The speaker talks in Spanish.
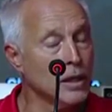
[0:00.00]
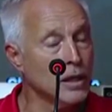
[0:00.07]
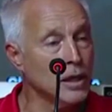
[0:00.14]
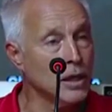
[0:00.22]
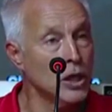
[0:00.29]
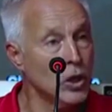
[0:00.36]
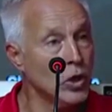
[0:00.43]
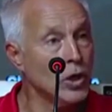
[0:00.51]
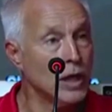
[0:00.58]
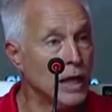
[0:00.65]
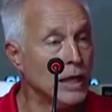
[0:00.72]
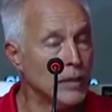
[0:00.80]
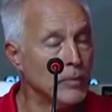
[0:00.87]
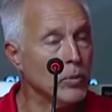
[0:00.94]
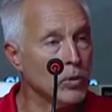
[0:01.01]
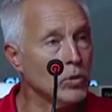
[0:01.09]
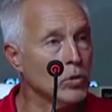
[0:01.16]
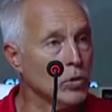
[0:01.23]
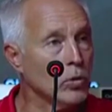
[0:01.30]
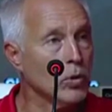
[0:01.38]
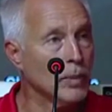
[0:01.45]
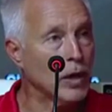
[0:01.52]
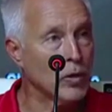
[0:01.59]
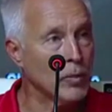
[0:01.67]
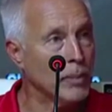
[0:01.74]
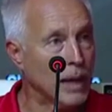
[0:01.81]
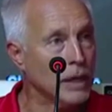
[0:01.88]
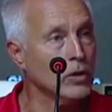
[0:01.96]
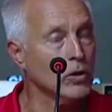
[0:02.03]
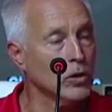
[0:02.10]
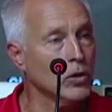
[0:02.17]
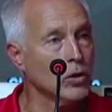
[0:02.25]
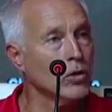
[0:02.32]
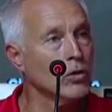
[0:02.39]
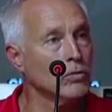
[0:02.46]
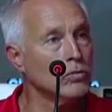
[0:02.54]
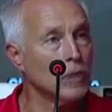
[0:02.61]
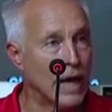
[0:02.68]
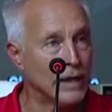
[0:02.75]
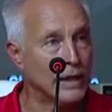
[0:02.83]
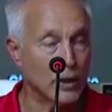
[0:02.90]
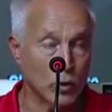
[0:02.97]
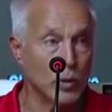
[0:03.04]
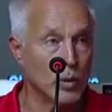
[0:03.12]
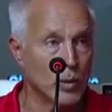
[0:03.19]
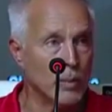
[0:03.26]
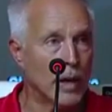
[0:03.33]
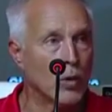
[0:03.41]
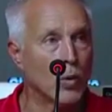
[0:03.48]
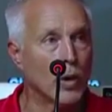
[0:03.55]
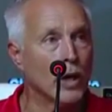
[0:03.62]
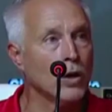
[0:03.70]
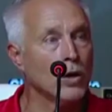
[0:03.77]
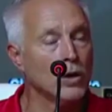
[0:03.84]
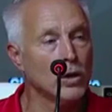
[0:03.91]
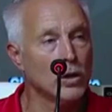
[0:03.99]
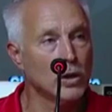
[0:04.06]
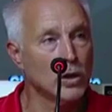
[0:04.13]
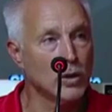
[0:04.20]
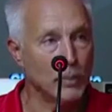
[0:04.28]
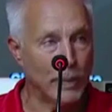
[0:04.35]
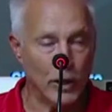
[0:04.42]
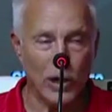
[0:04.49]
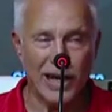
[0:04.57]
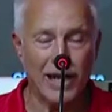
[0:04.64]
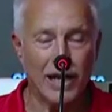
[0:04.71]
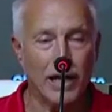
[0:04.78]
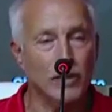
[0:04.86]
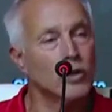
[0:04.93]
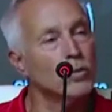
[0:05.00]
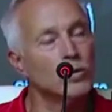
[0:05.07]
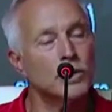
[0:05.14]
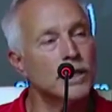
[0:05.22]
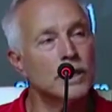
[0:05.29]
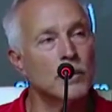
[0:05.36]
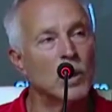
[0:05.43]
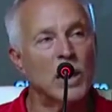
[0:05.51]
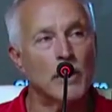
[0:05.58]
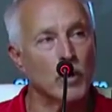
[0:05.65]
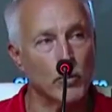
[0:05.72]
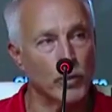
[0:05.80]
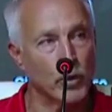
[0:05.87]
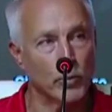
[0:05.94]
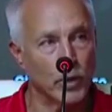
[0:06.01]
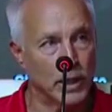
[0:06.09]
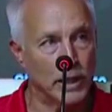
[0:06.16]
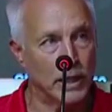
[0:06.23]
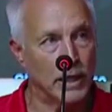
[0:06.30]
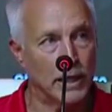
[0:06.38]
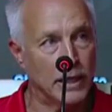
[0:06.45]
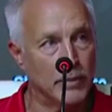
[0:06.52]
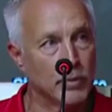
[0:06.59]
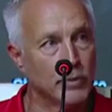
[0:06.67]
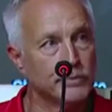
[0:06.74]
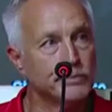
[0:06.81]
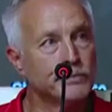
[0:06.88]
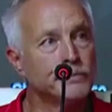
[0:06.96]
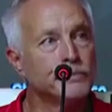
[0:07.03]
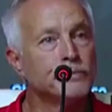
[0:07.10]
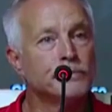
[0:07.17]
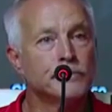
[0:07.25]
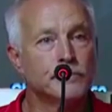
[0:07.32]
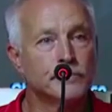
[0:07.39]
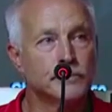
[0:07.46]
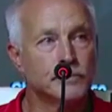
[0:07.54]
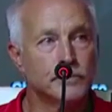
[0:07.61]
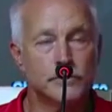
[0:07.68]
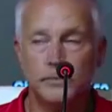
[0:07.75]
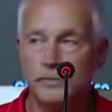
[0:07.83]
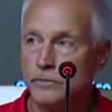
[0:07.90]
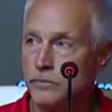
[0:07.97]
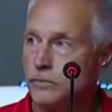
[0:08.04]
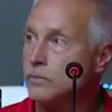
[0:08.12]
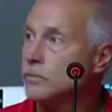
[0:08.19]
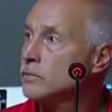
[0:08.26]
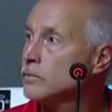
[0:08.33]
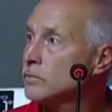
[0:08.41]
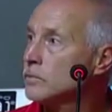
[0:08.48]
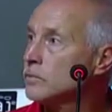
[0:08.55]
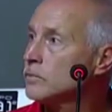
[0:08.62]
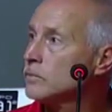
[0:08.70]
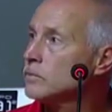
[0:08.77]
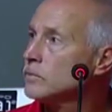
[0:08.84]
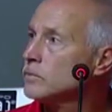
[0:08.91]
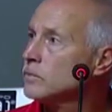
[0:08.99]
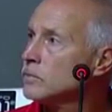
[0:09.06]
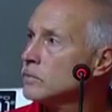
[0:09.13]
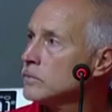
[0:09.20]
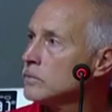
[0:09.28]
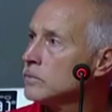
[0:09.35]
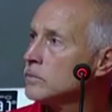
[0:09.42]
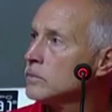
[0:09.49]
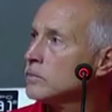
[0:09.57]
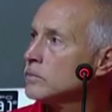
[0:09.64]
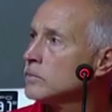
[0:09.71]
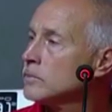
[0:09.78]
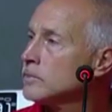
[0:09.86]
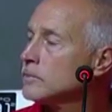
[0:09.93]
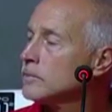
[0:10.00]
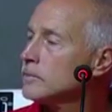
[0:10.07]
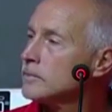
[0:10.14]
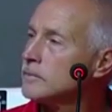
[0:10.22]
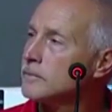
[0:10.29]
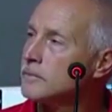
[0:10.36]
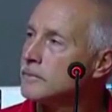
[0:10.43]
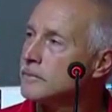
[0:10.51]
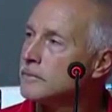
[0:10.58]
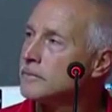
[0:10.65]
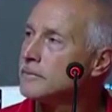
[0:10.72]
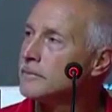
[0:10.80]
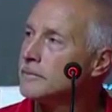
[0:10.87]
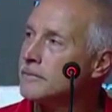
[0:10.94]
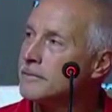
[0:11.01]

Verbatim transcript: Y hoy el equipo estuvo más compacto, hasta tuvimos más juego, pero rescato muchísimo el amor propio que tiene el equipo. Adrián, sobre Maxi Rodríguez, ¿qué, nos puedes decir?